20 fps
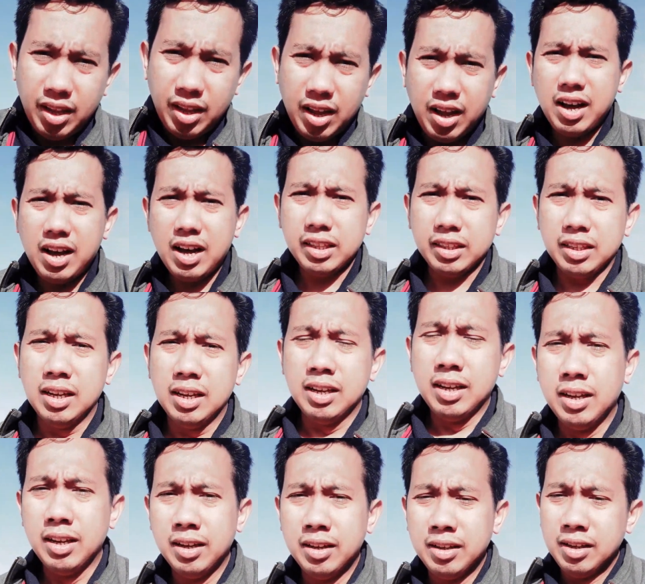at
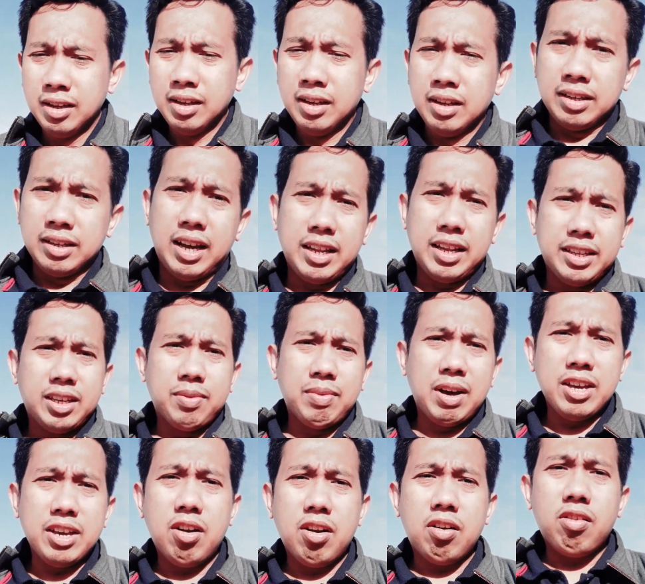yan
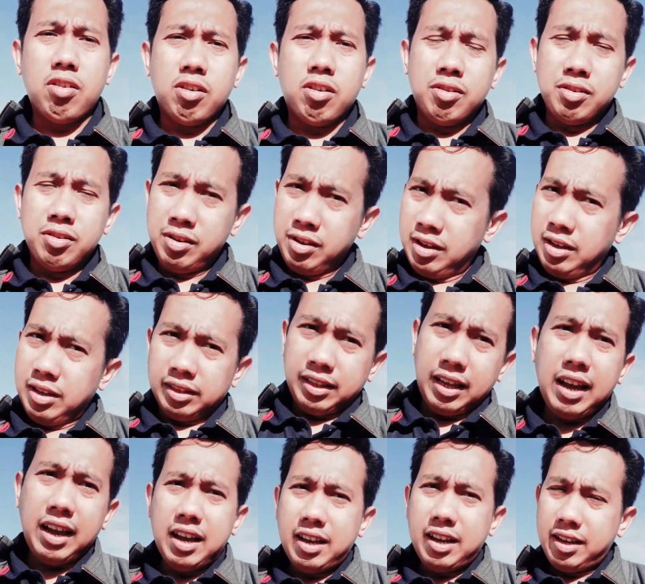samahan nyo ako
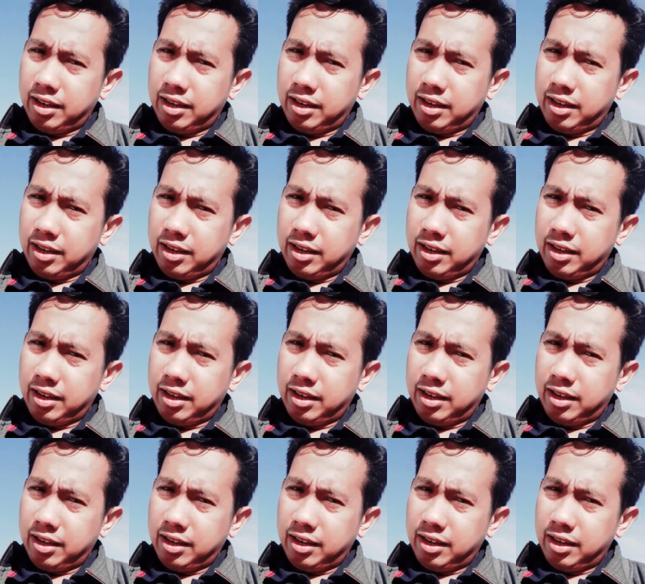tara